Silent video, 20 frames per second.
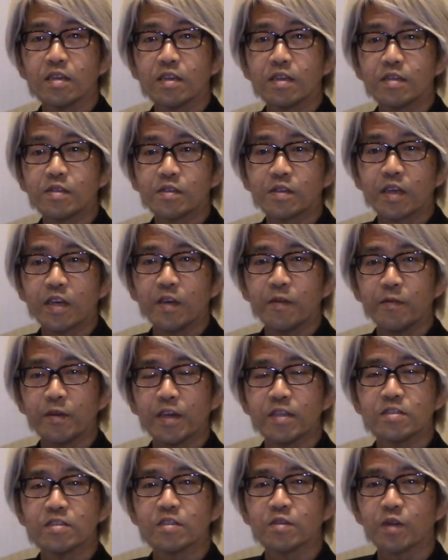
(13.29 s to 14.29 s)
引き続き
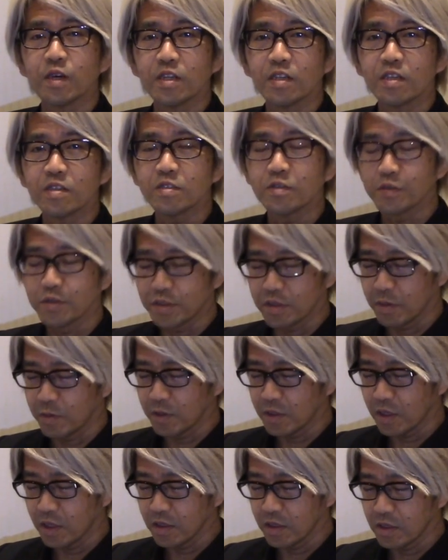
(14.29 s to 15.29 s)
エフィカシーの話をして
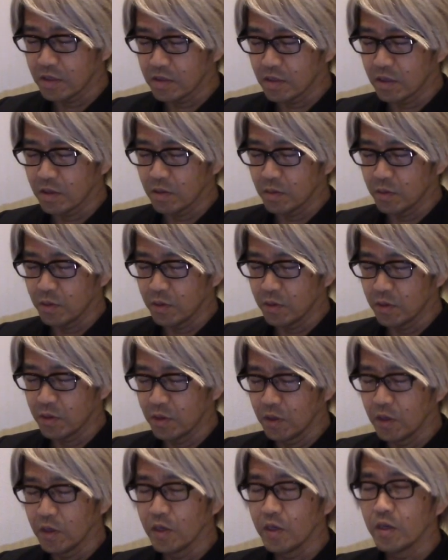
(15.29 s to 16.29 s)
みたいんですけれども